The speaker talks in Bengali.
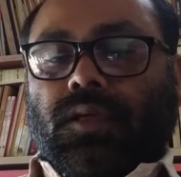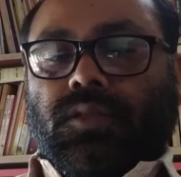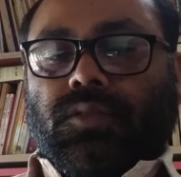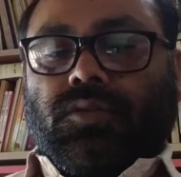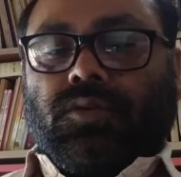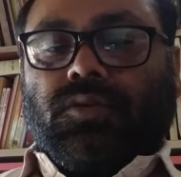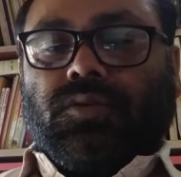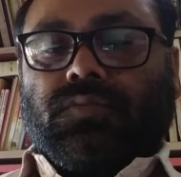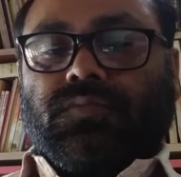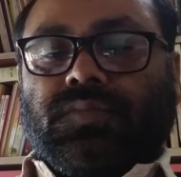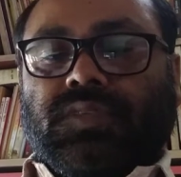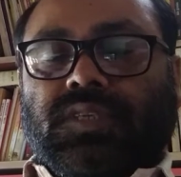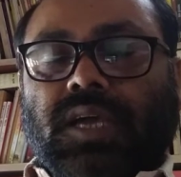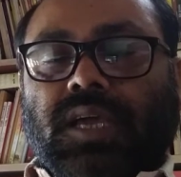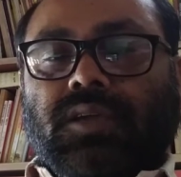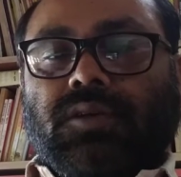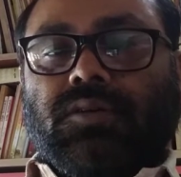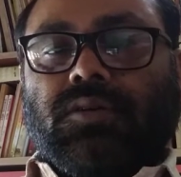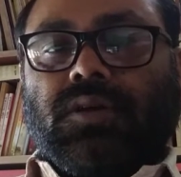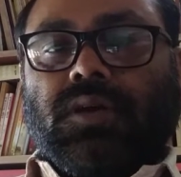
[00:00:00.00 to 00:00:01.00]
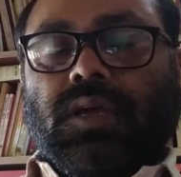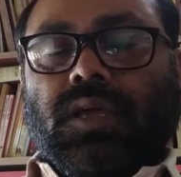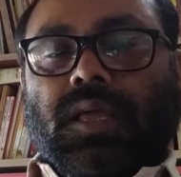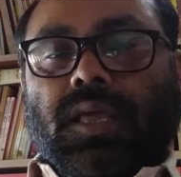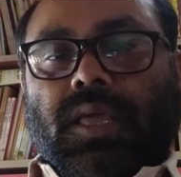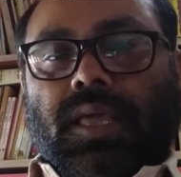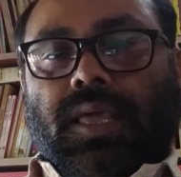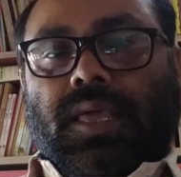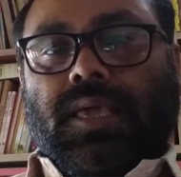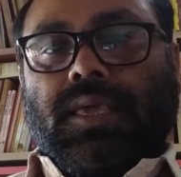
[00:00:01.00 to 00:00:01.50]
তো যাই হোক
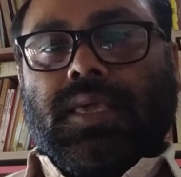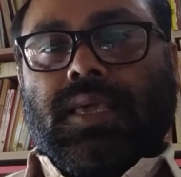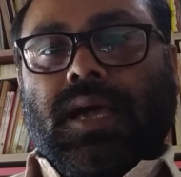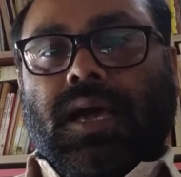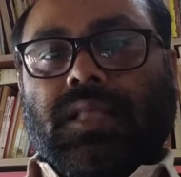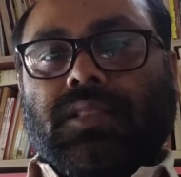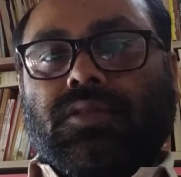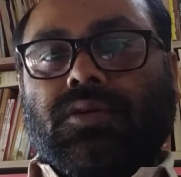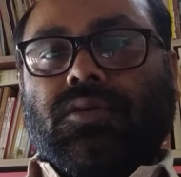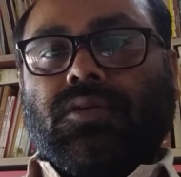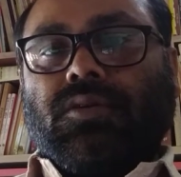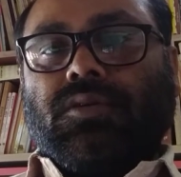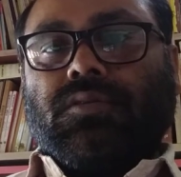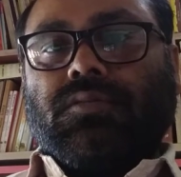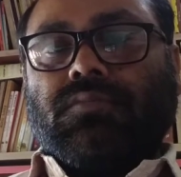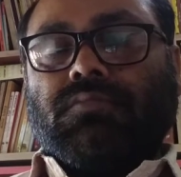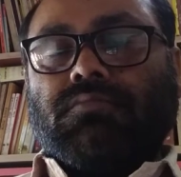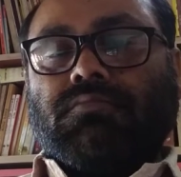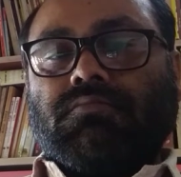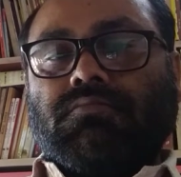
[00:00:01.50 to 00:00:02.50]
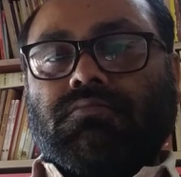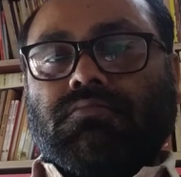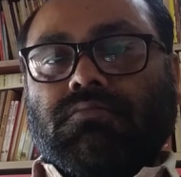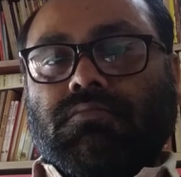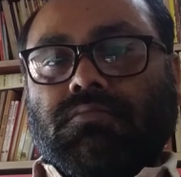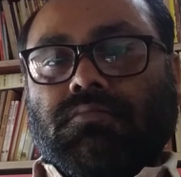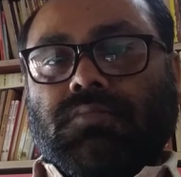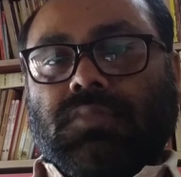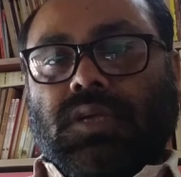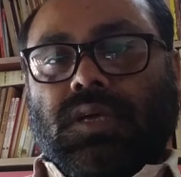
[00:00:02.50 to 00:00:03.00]
এই আন্দোলন
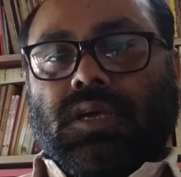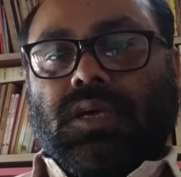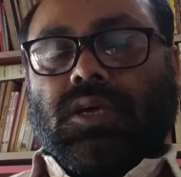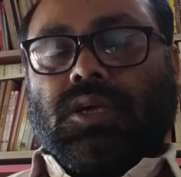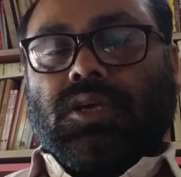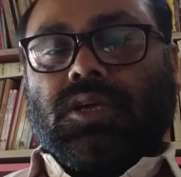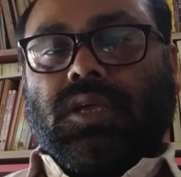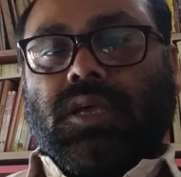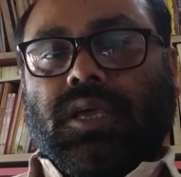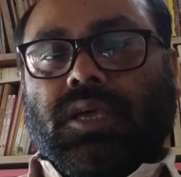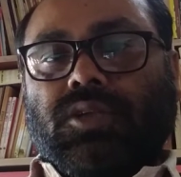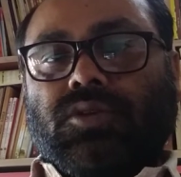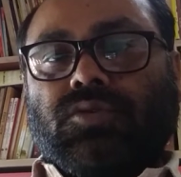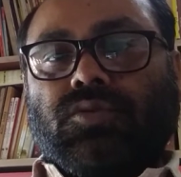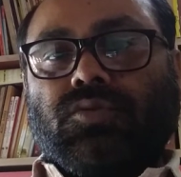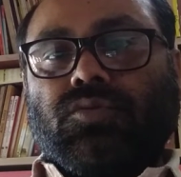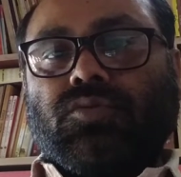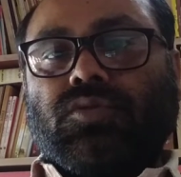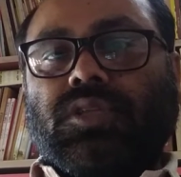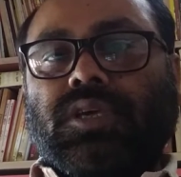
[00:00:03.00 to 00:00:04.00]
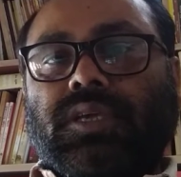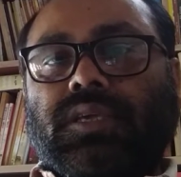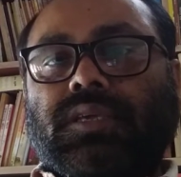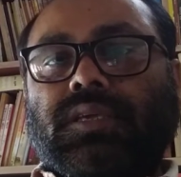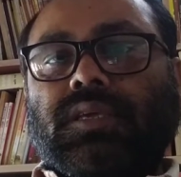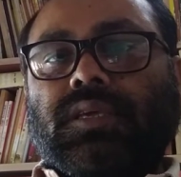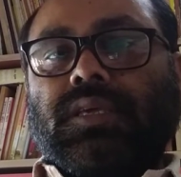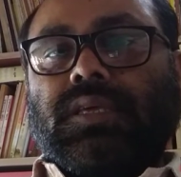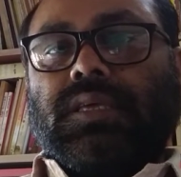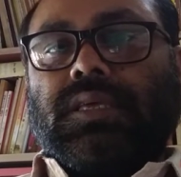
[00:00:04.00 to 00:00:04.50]
এর শুরুতেই
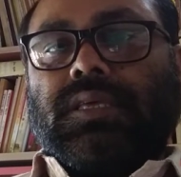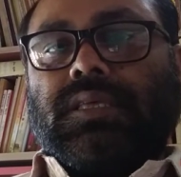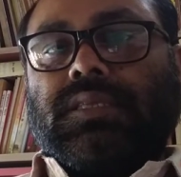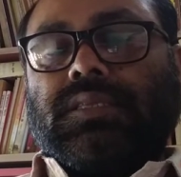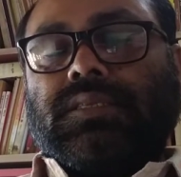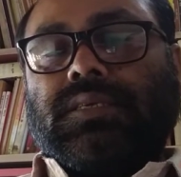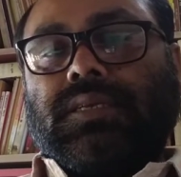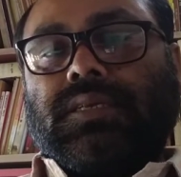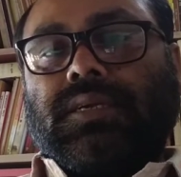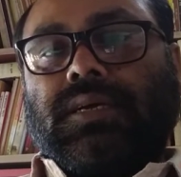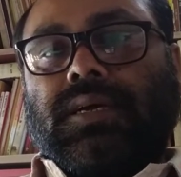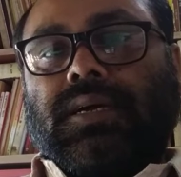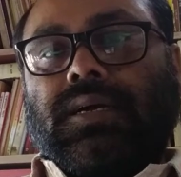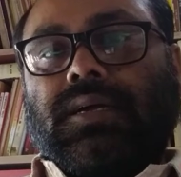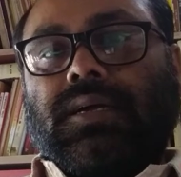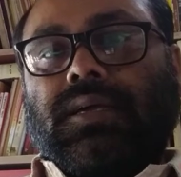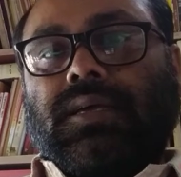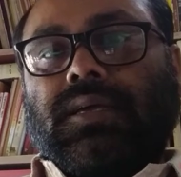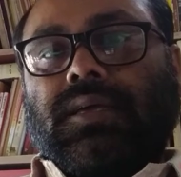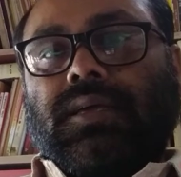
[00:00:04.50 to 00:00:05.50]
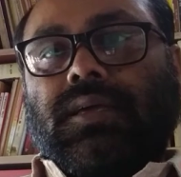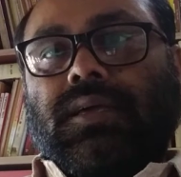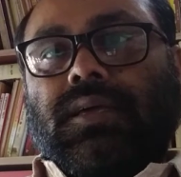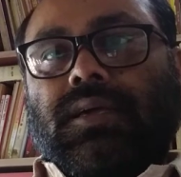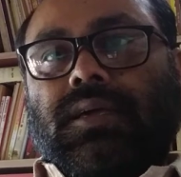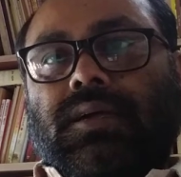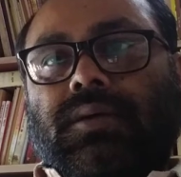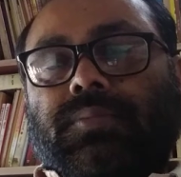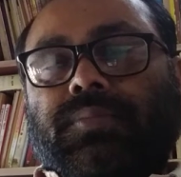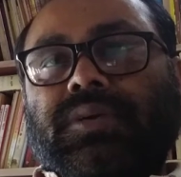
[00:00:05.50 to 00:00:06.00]
যেটা
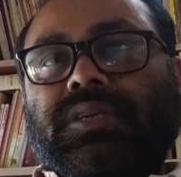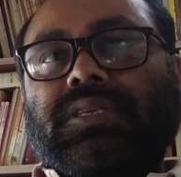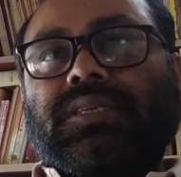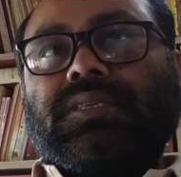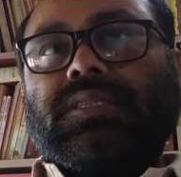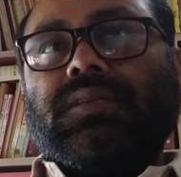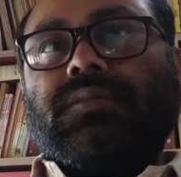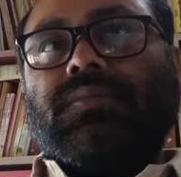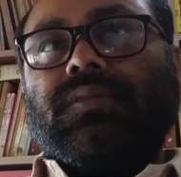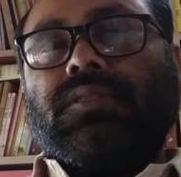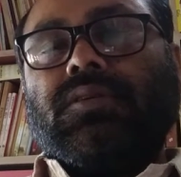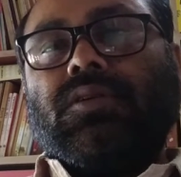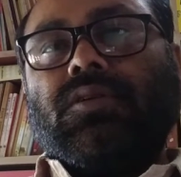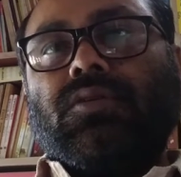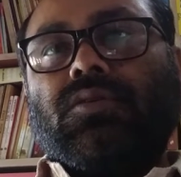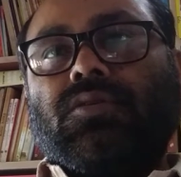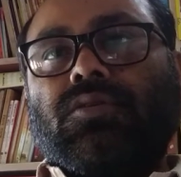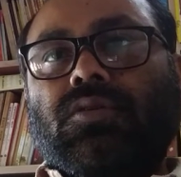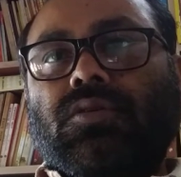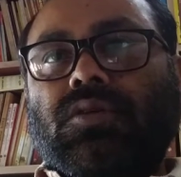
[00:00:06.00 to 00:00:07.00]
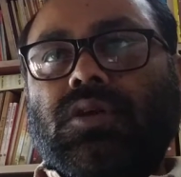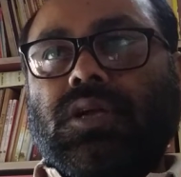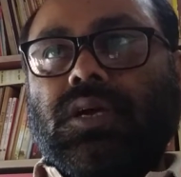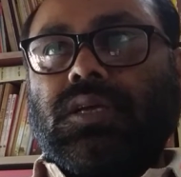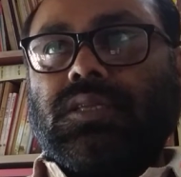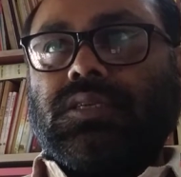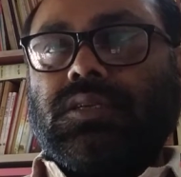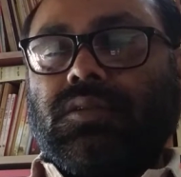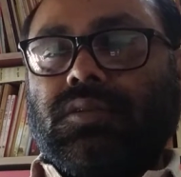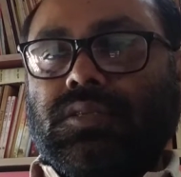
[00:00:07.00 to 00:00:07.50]
ব্রিটিশদের ভেতরে লক্ষ্য করা
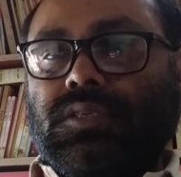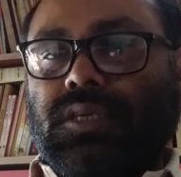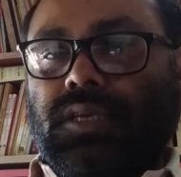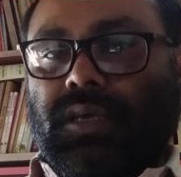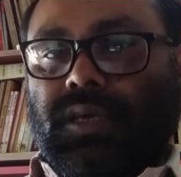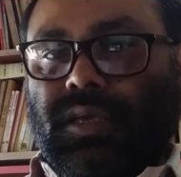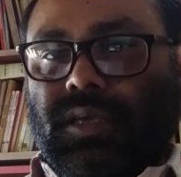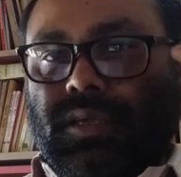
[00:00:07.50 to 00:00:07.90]
গেছিল যে